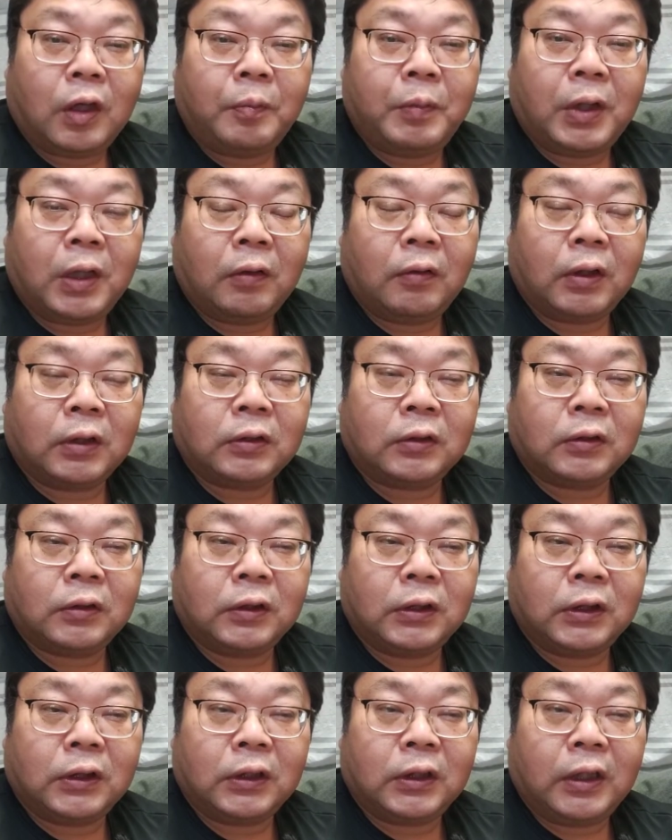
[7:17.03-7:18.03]
カメラは
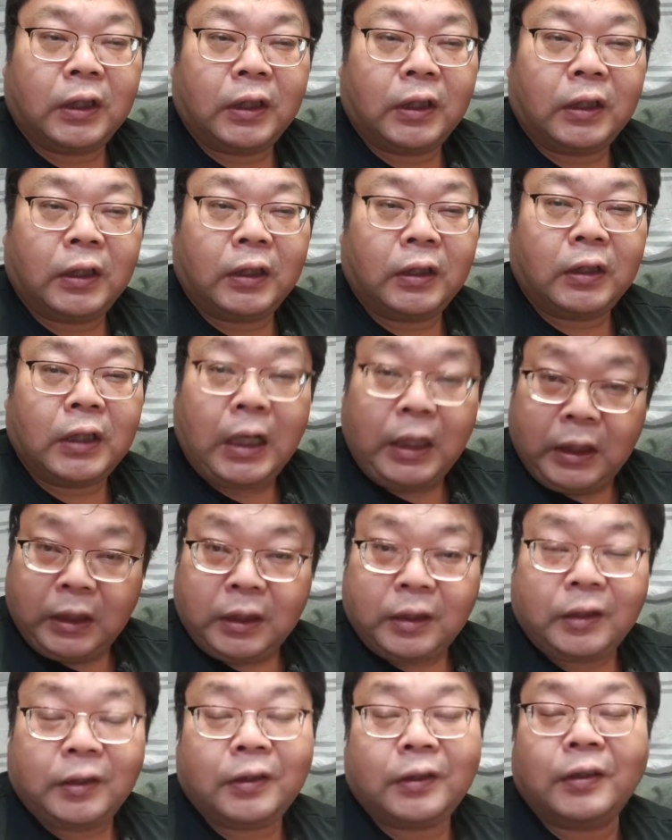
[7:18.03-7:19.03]
ついてない、
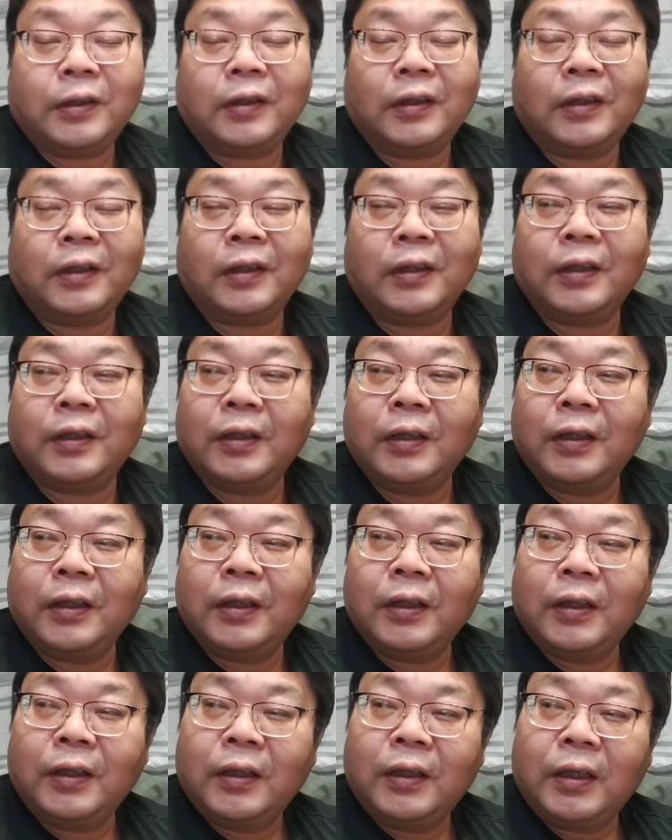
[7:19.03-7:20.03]

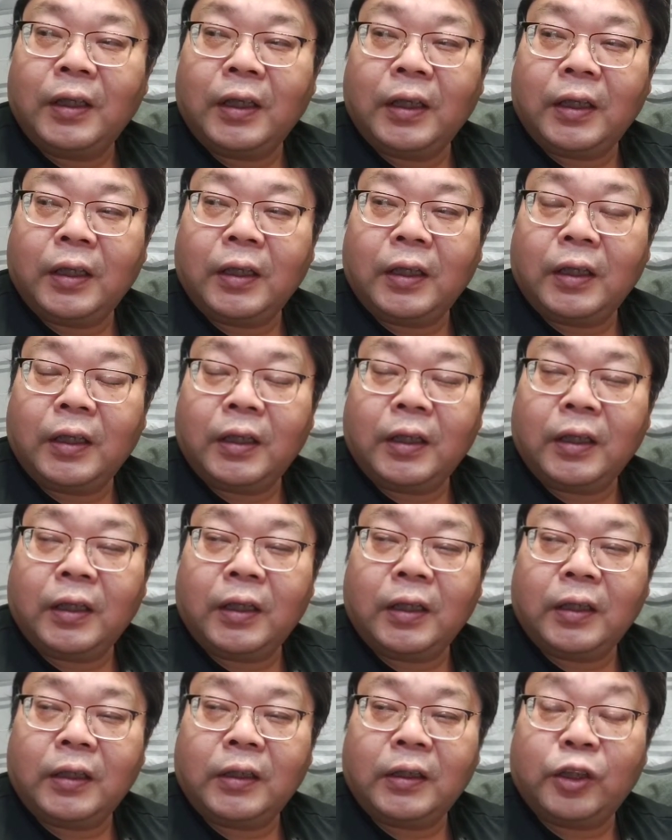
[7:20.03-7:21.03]

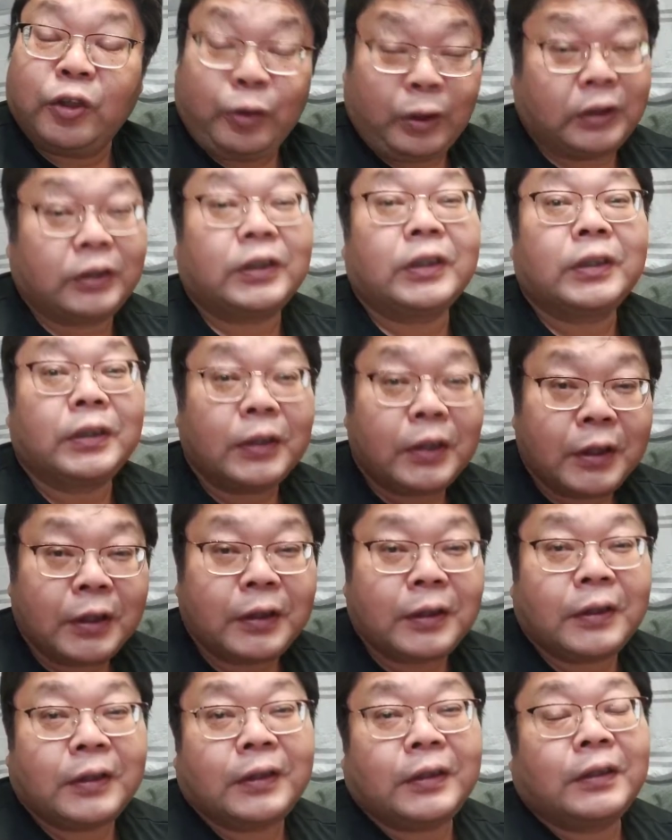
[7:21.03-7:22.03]
えー、っていうやつですね。